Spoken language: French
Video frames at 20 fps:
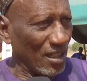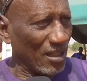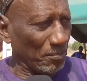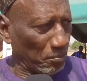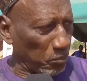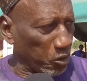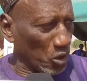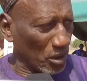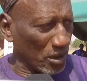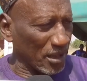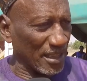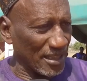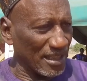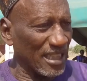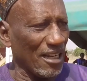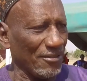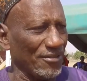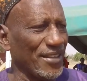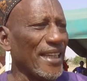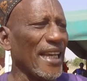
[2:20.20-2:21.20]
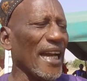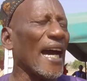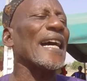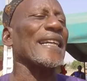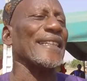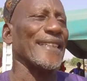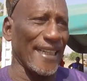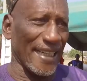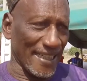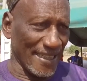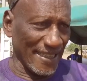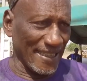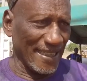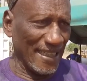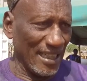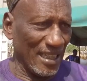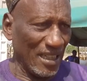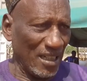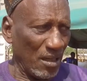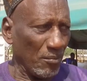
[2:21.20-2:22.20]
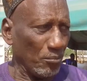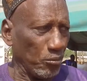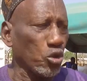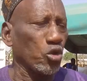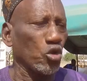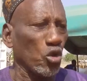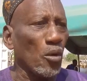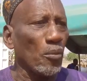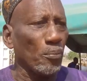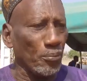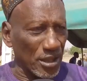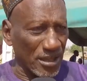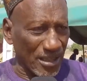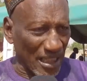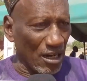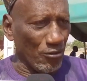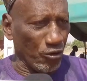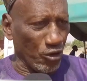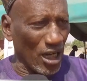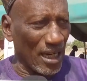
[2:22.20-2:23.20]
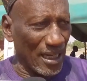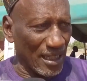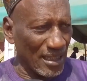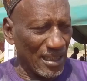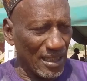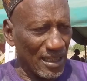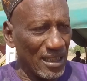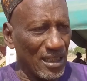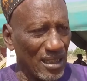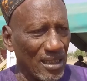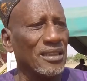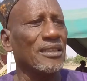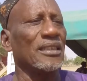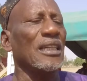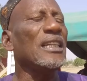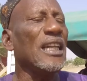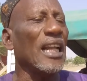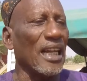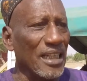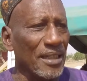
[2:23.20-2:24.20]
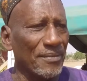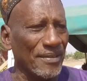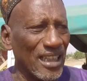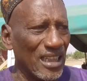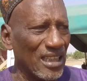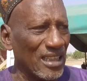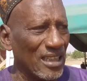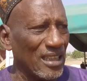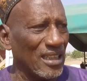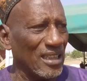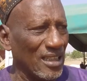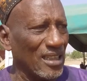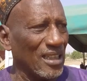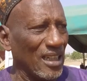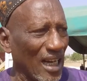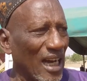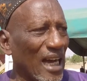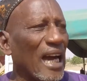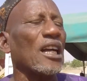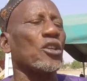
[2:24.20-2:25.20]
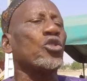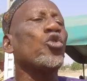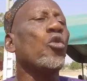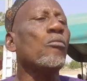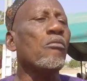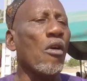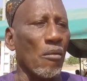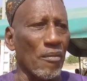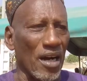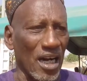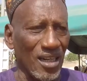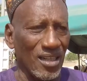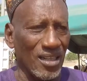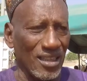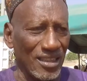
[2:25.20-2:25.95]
pour que ça vienne à temps, pour qu'on puisse avoir de l'aliment à tout moment.